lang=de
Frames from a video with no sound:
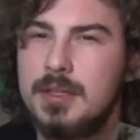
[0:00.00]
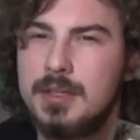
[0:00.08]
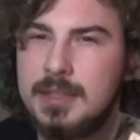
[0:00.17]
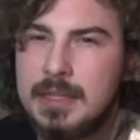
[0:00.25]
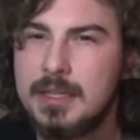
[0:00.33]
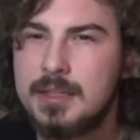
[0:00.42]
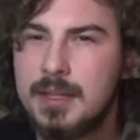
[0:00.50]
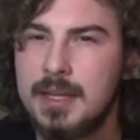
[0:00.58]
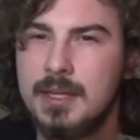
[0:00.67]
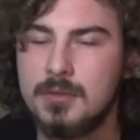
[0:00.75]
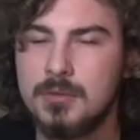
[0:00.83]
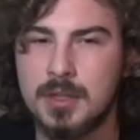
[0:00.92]
nicht
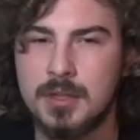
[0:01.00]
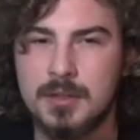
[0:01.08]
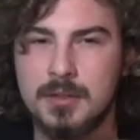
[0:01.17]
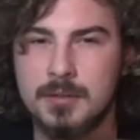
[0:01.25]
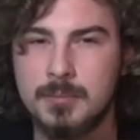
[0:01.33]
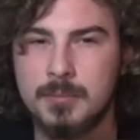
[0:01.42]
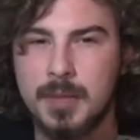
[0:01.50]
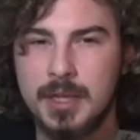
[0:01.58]
eh oder ähm,